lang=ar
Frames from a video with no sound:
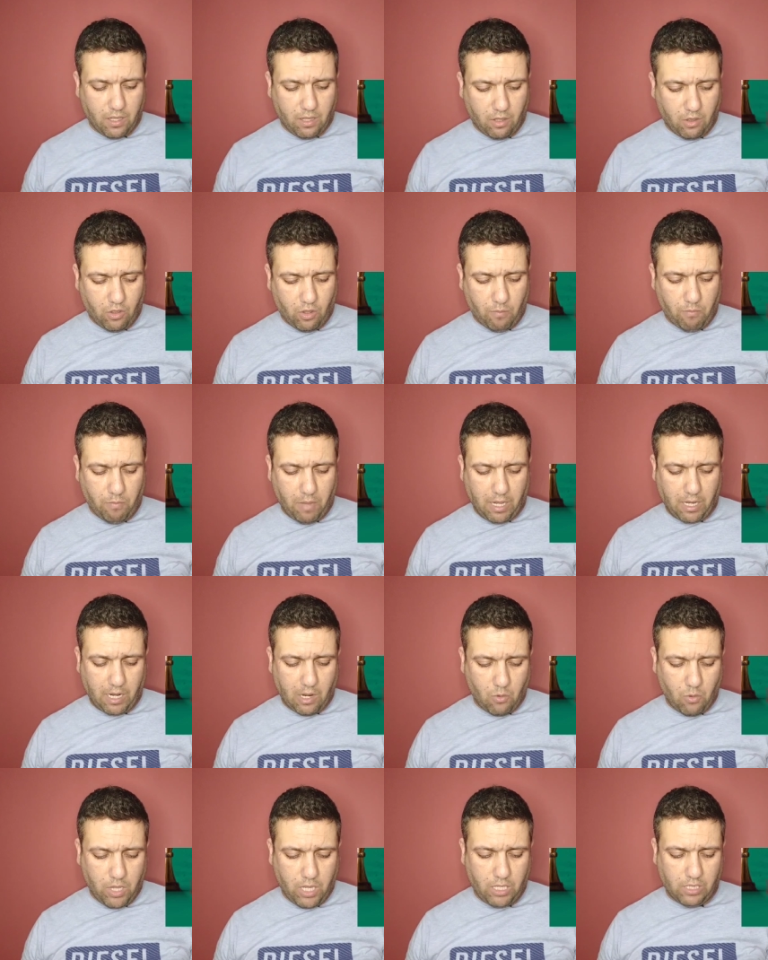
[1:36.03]
يضم
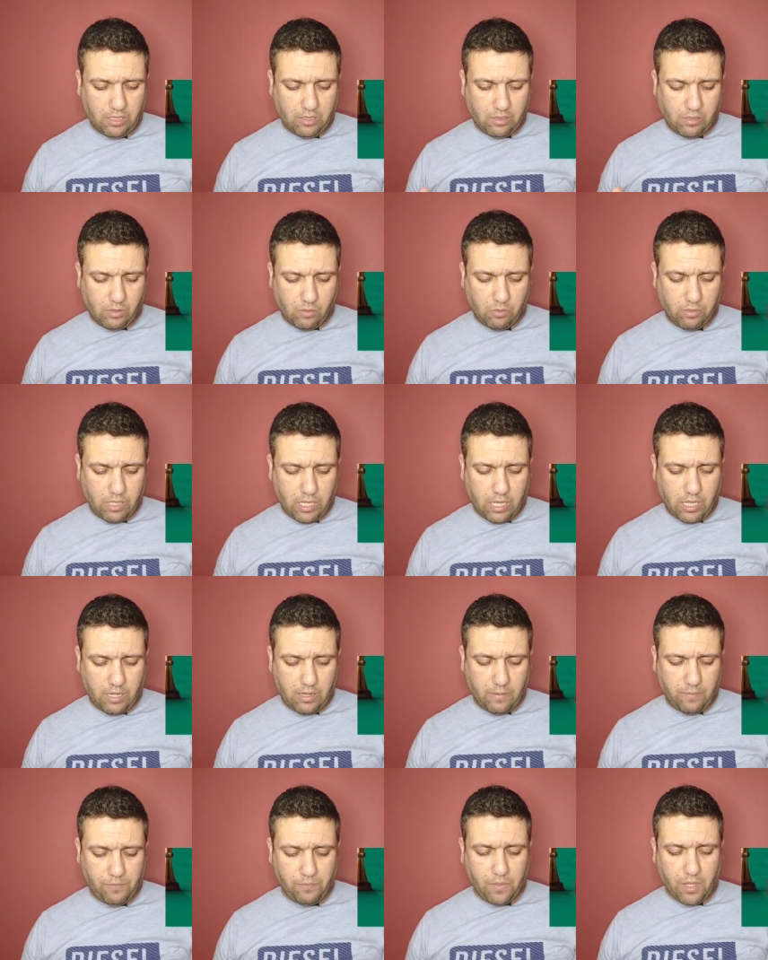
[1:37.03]
مالاوي
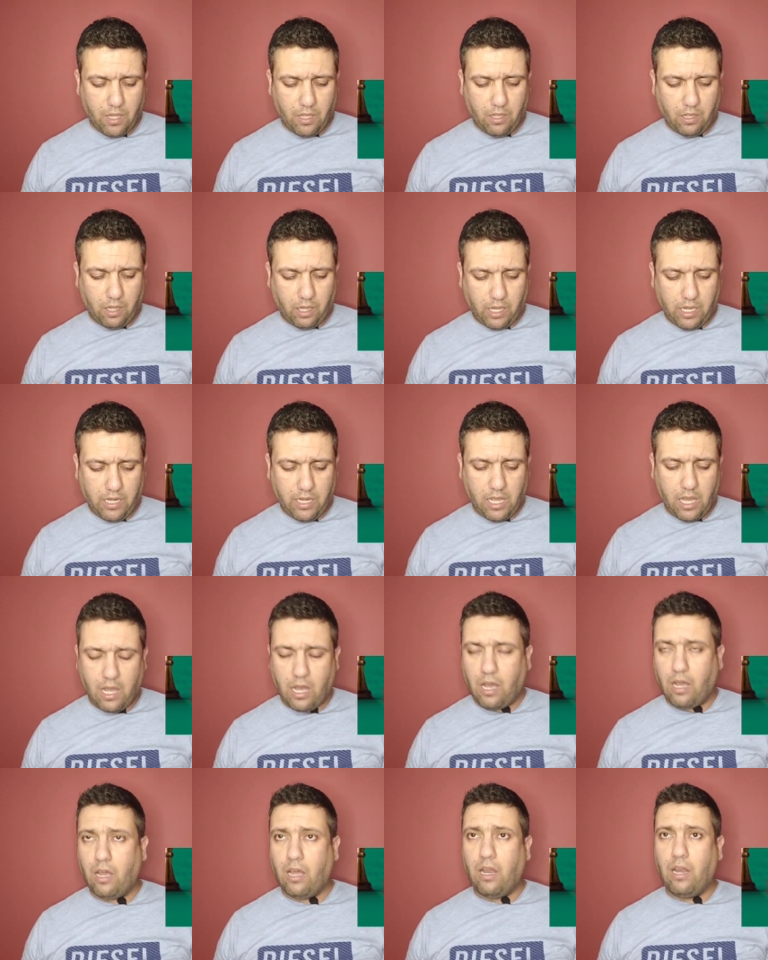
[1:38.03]
السودان
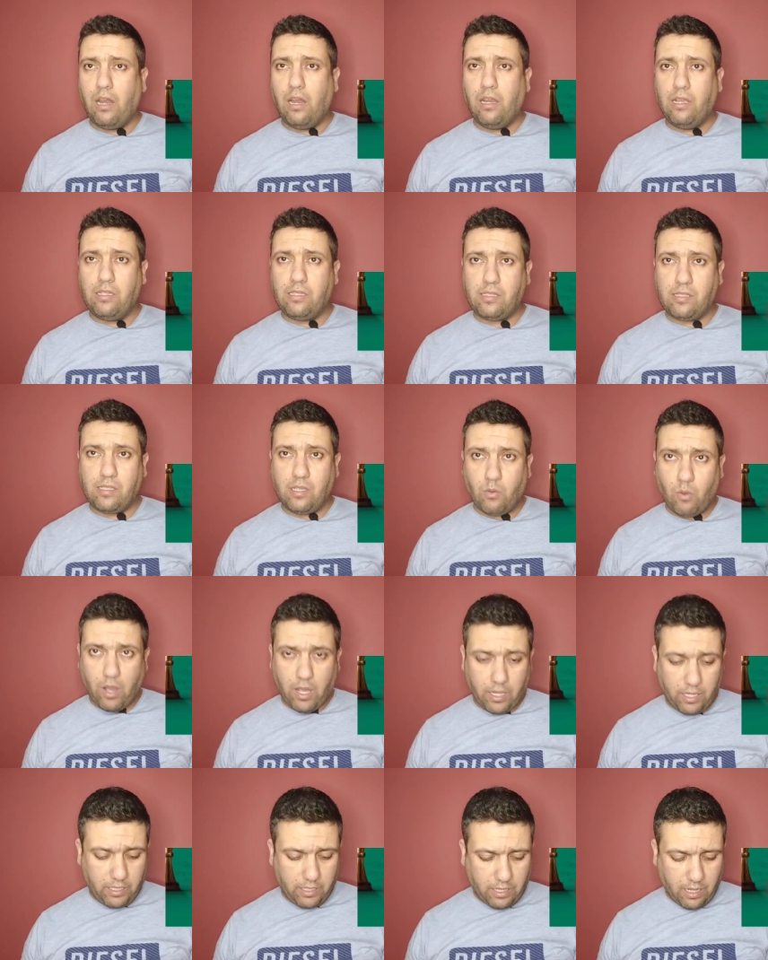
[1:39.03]
غينيا
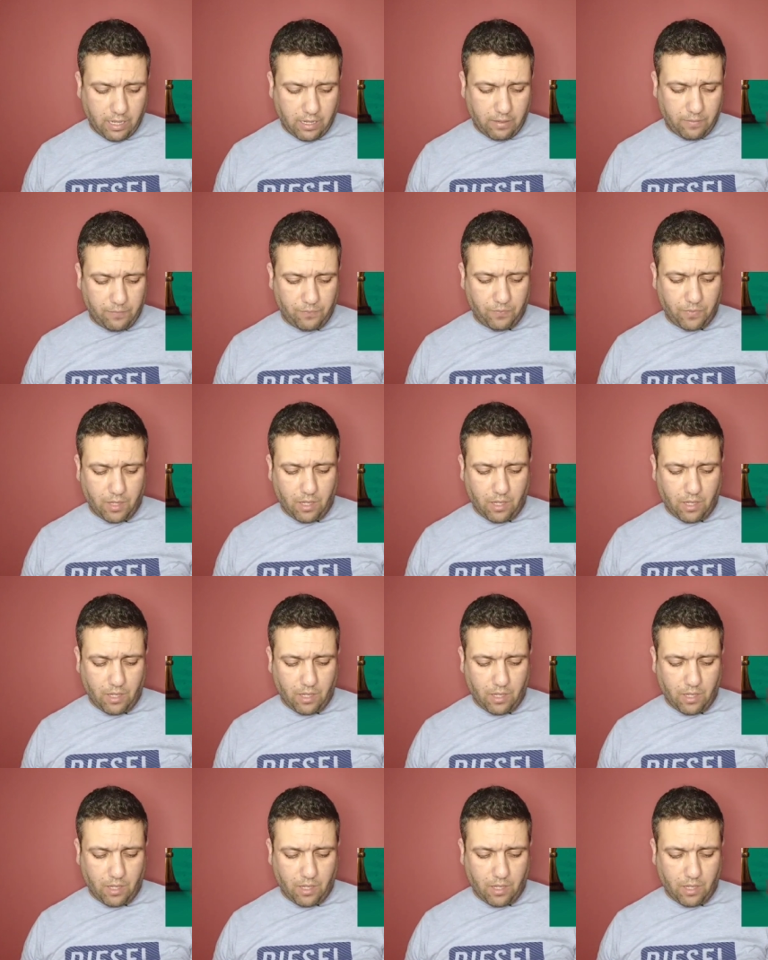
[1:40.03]
الاستوائيه